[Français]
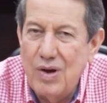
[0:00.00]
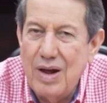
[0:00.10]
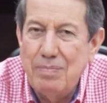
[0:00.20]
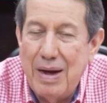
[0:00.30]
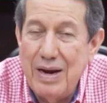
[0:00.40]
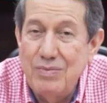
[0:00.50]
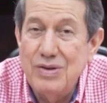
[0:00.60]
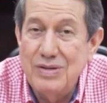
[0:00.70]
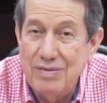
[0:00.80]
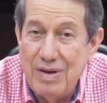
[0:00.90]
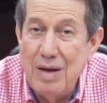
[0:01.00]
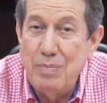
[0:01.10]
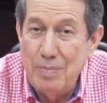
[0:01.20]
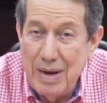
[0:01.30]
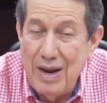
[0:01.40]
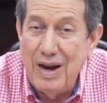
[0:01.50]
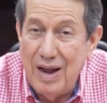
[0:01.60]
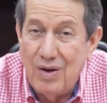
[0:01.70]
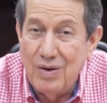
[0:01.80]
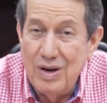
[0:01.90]
Non, non, Dieu, à un moment donné, s'arrête et
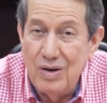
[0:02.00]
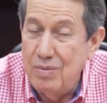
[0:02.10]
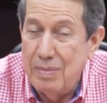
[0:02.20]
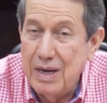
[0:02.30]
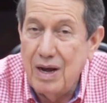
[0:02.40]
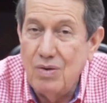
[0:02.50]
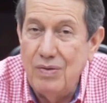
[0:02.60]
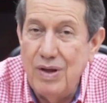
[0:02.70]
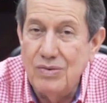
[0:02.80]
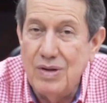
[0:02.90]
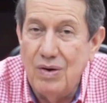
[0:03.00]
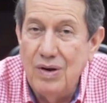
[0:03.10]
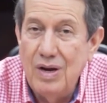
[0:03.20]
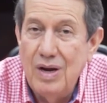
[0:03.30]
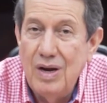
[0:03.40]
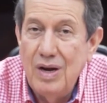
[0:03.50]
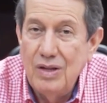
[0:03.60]
vous, ne finirez, en enfer.